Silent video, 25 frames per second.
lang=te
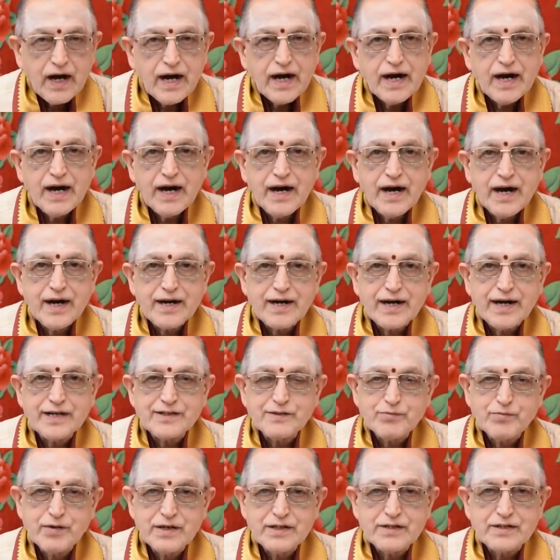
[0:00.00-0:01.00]
ఆ ఆ
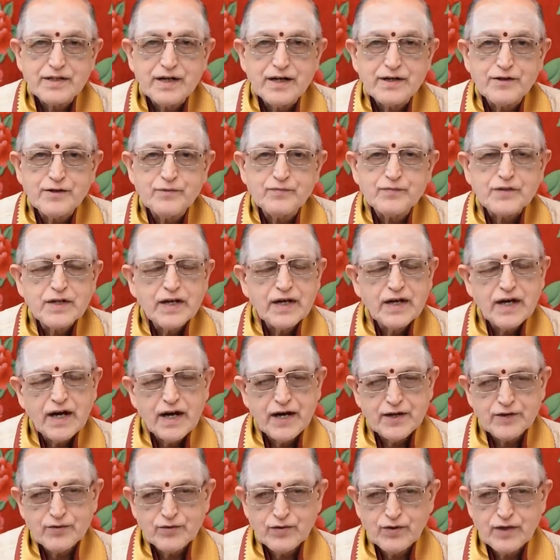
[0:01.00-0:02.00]
రాశి ఫలితాలు
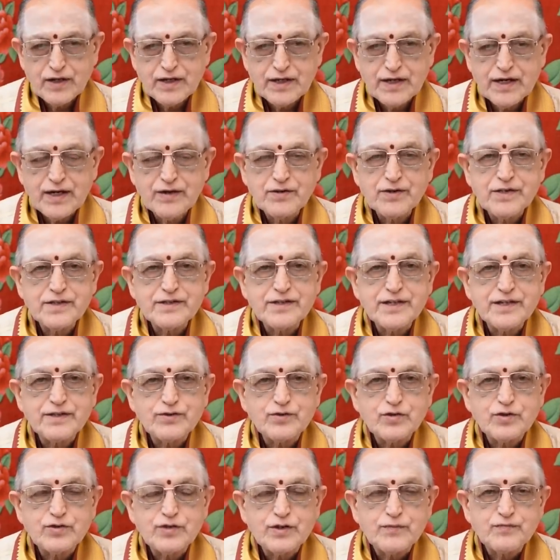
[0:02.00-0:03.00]
అనుకూలంగా ఉంటే
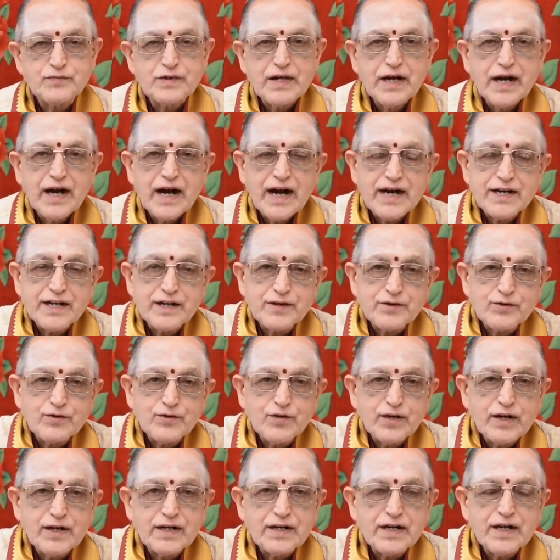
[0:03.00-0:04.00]
సంతోషం
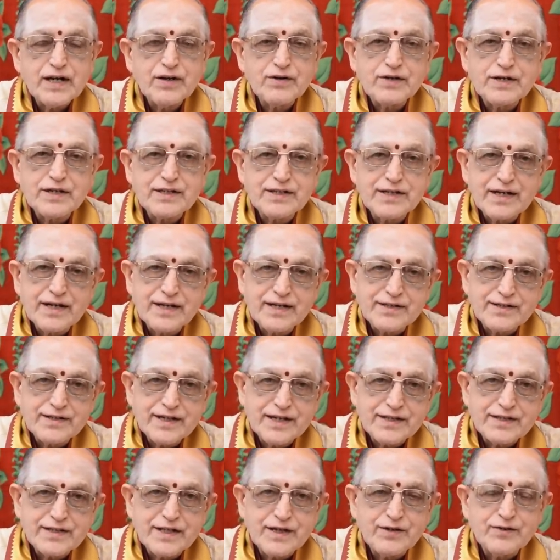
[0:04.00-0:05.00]
అననుకూలంగా ఉంటే తగిన
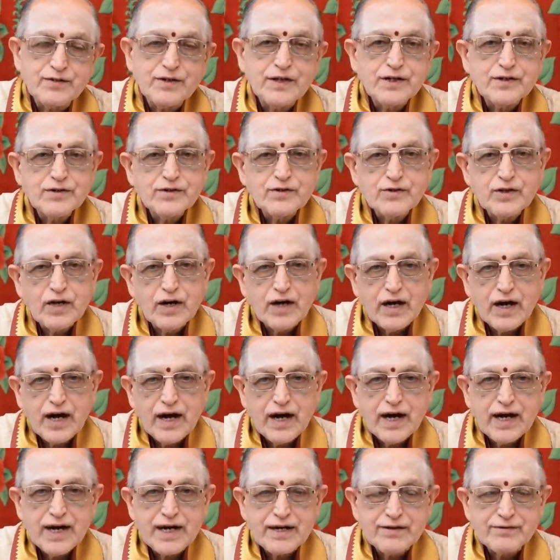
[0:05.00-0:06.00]
శ్రద్ధలు
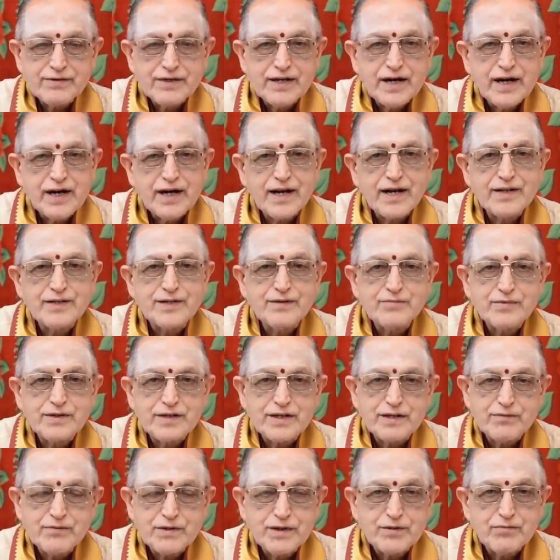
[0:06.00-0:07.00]
ఆహార విహారాదుల
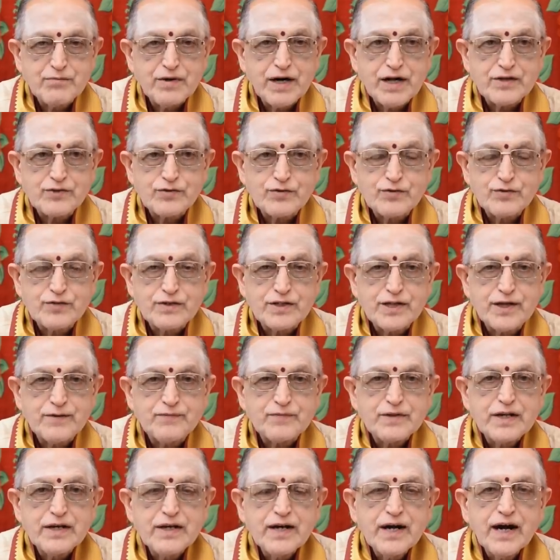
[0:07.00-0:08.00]
పట్ల మనం మార్చుకుంటాం
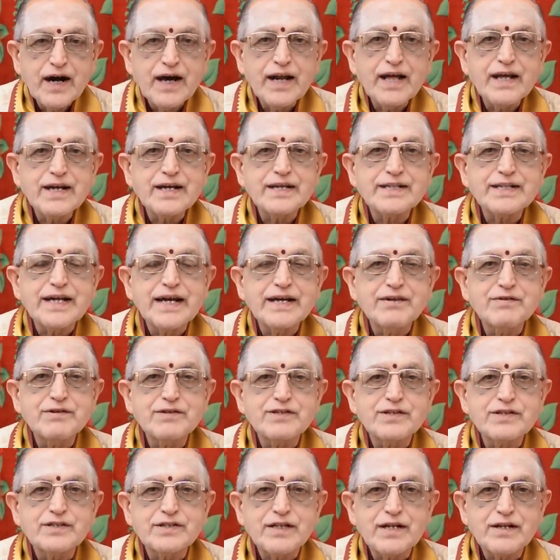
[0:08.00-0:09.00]
అలాగే దైవ
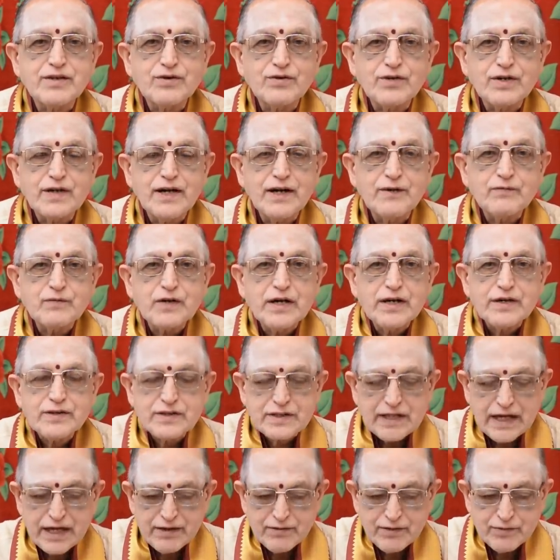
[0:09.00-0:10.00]
చింతన కూడా
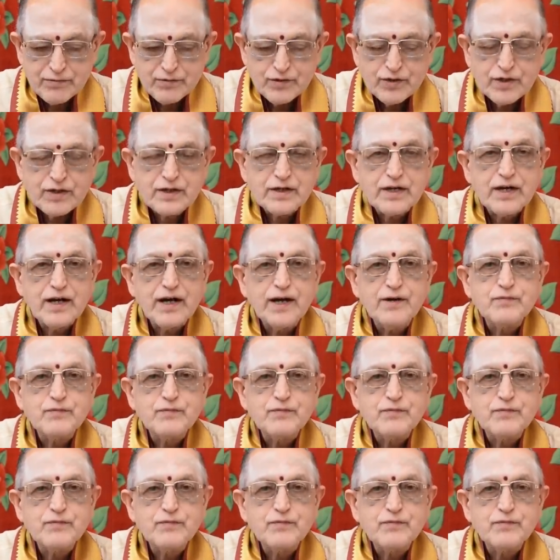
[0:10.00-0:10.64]
దైవం యొక్క